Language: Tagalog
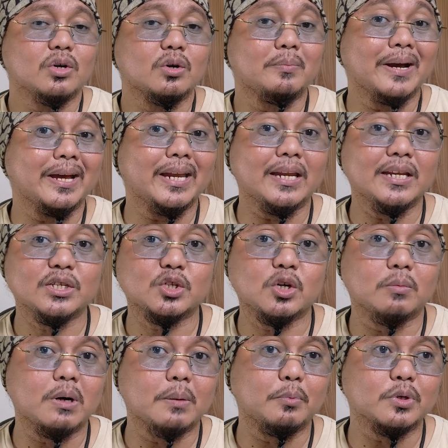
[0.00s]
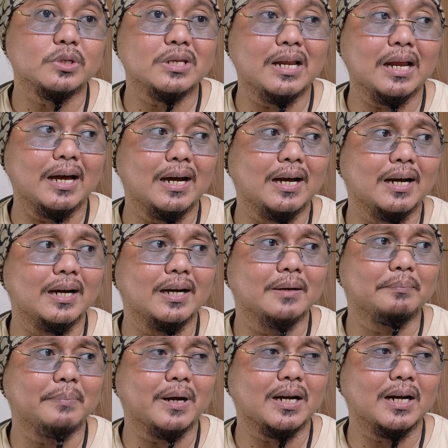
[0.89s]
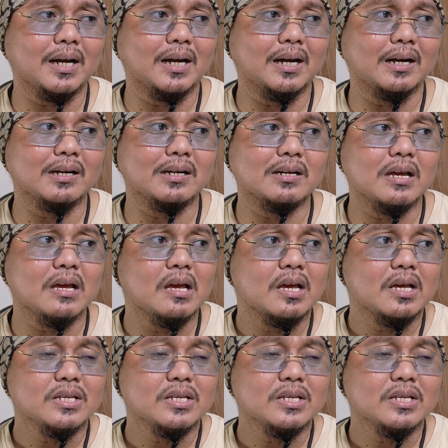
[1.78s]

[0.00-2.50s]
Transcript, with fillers: so may na-discover po silang parang